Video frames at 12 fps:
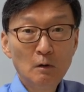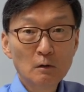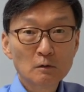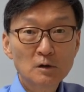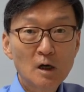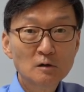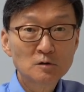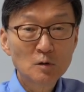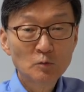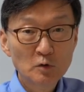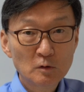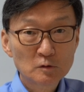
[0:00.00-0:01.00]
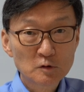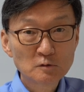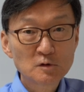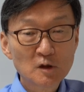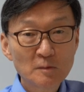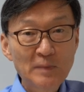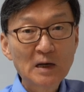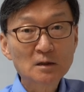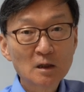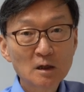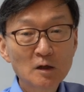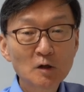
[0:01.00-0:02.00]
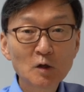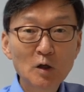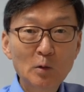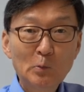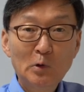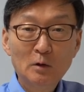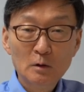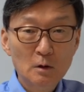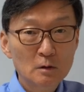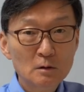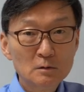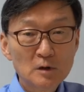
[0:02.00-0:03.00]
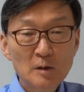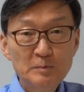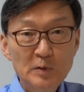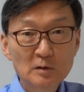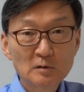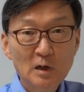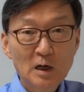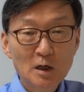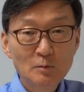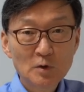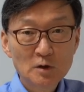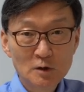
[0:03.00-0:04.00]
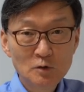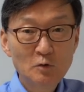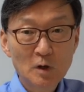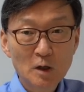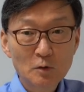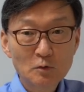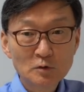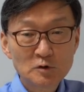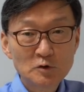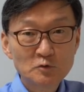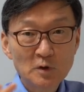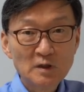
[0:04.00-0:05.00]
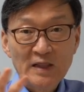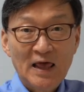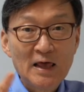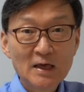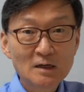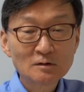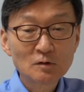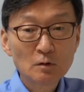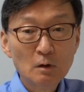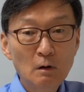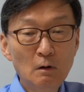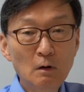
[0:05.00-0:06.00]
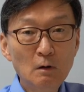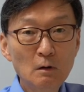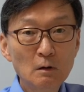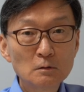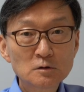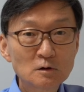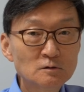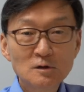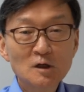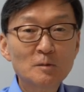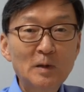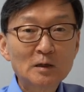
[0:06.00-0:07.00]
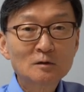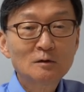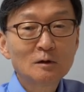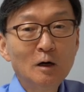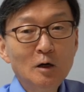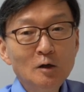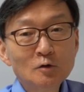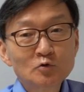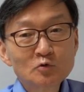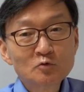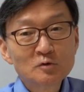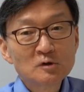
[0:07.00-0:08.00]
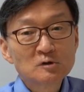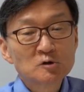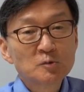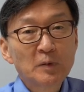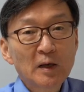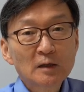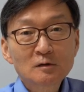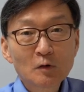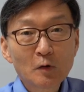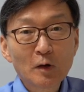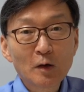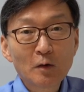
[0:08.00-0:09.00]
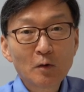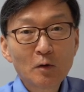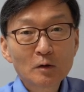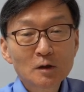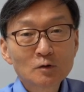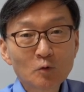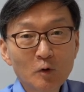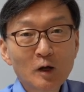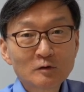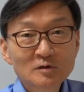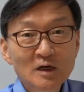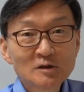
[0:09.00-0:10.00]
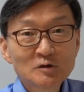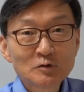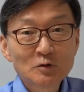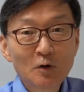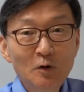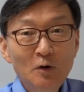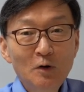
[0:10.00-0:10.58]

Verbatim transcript: 그 당시에 뭐전 세계 바다라는 게 뭐 태평양 아니면 인도양이고 지중해는 매거든요. 전 세계 바다를 중국이 지배했던 거예요. 이게 그러니까 놀라운 사실이죠.